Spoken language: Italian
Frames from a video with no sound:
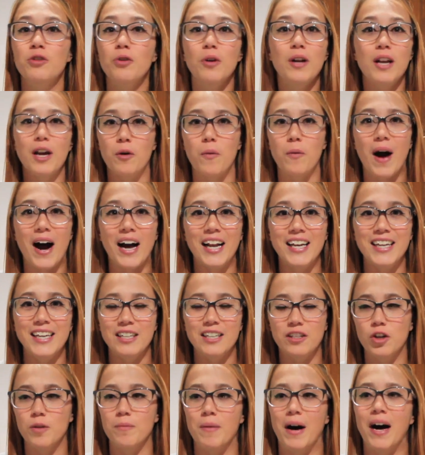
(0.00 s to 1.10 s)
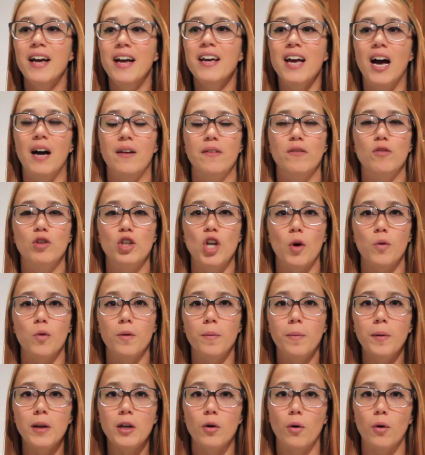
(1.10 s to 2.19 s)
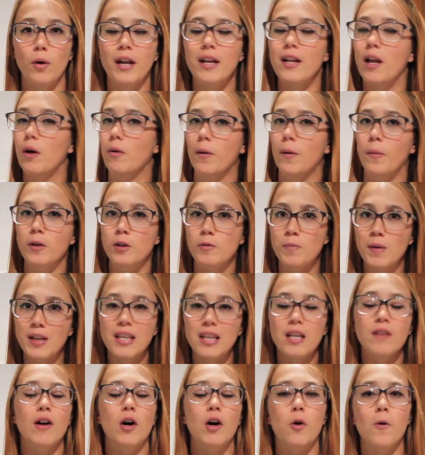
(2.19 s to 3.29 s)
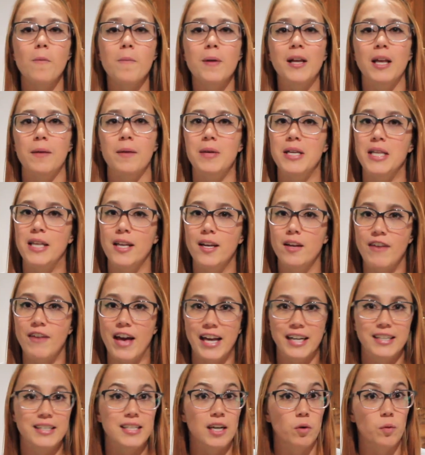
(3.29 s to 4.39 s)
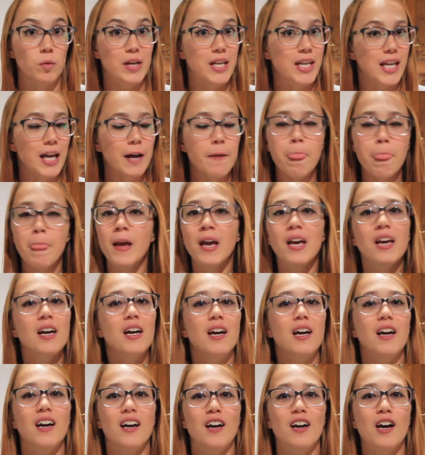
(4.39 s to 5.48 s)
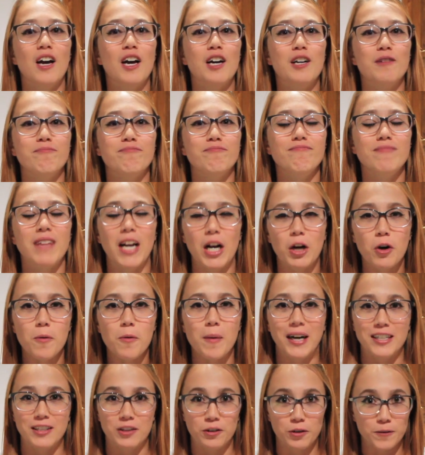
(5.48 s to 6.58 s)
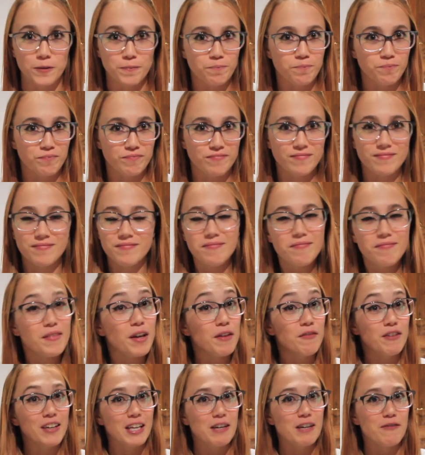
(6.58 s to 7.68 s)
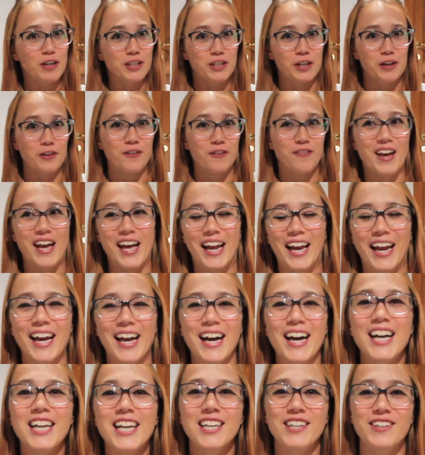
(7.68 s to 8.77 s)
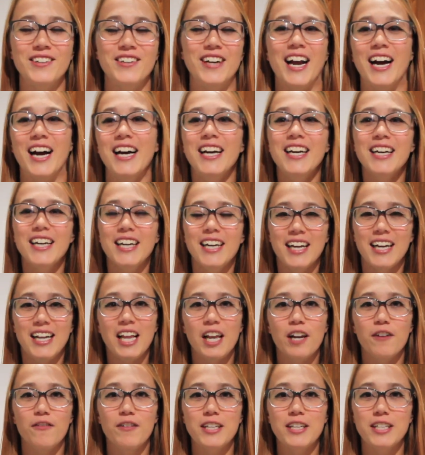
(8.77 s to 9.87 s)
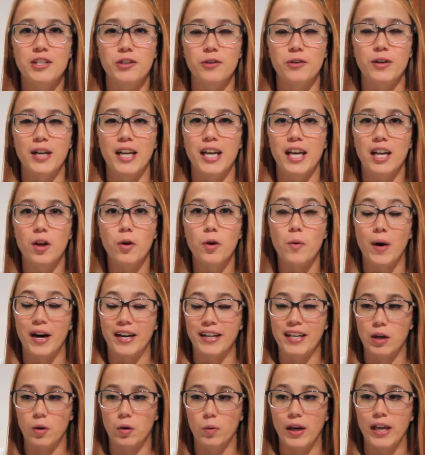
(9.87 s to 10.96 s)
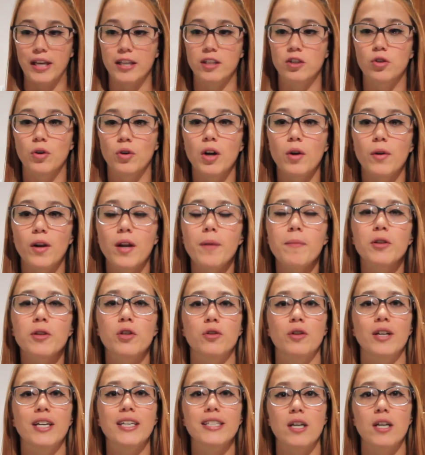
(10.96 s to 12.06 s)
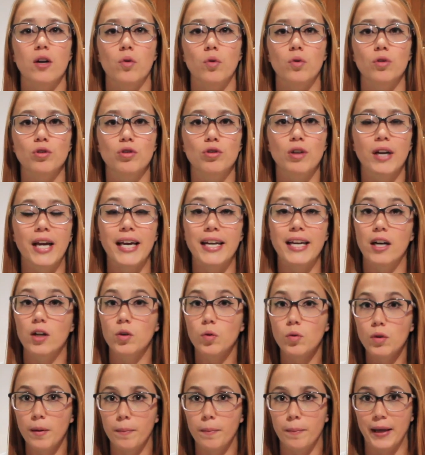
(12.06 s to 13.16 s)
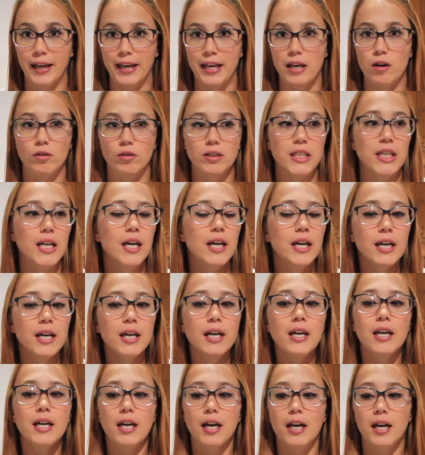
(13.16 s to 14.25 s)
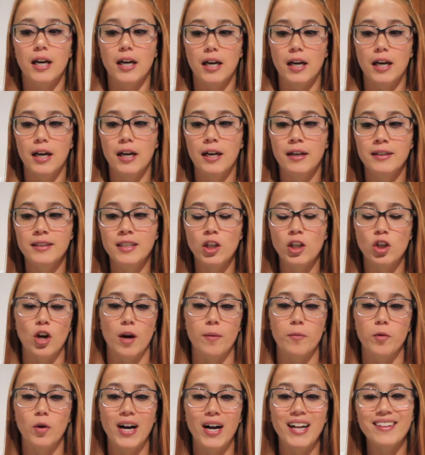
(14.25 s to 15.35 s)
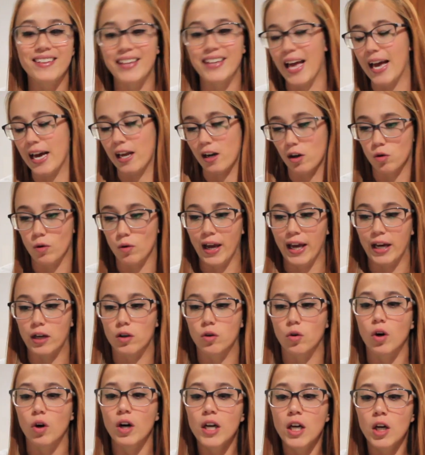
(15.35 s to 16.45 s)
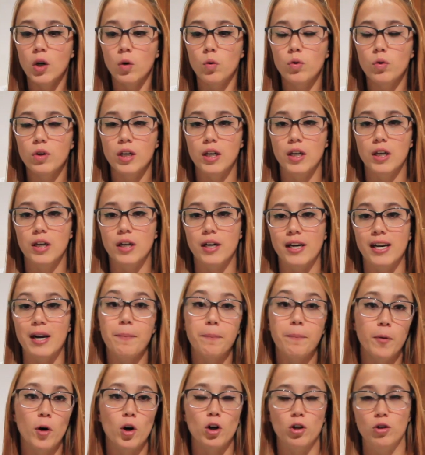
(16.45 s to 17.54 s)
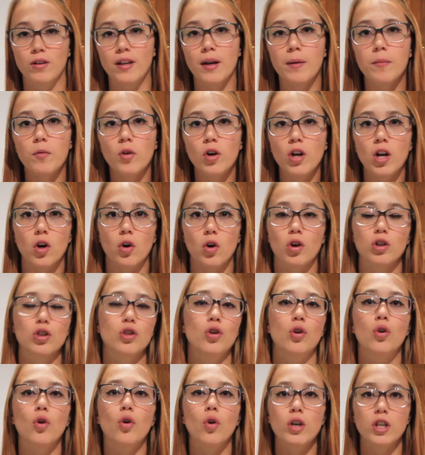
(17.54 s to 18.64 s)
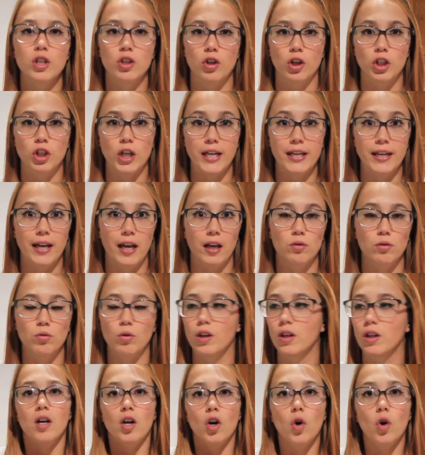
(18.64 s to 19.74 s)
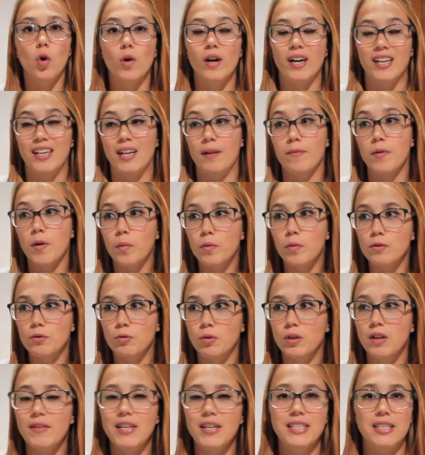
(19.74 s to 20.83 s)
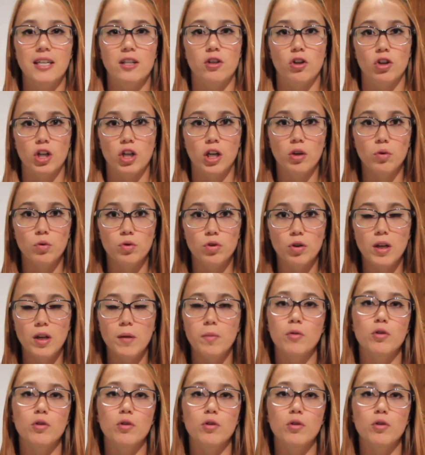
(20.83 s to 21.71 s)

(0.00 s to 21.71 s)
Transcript: sulle quali insomma avevo già un'opinione da una prospettiva completamente diversa quindi eh, mi raccomando fate il vostro dovere. Allora, la riflessione riguarda questo. Allora, io mi sono resa conto che in alcuni periodi eh, diciamo alterno ecco un rapporto di amore e odio con i social network Ora dal mio punto di vista i social che uso di